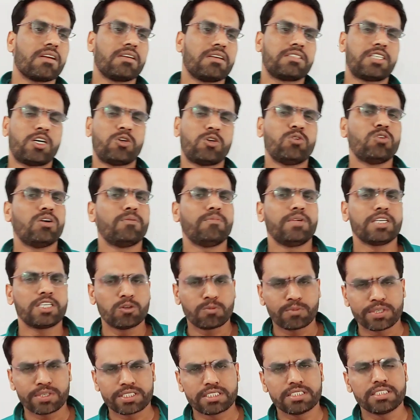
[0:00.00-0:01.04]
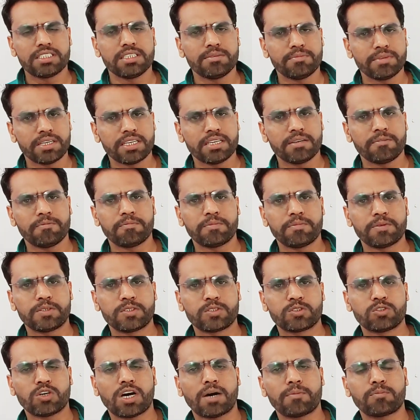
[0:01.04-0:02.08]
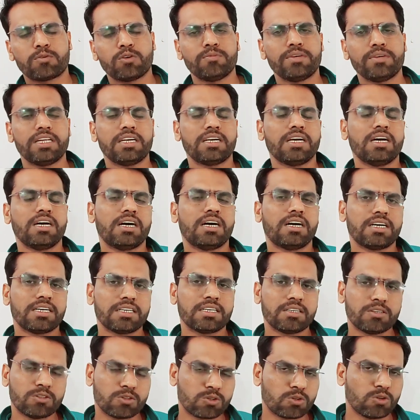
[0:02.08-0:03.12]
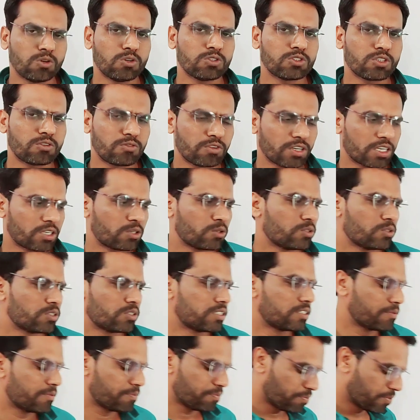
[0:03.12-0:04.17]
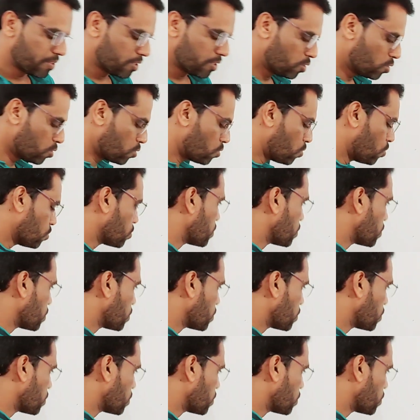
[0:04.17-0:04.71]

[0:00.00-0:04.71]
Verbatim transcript: तनु अम्ल की उपस्थिति में तो आपको मिलेगा ग्लूकोज और फ्रक्टोज शुक्रोज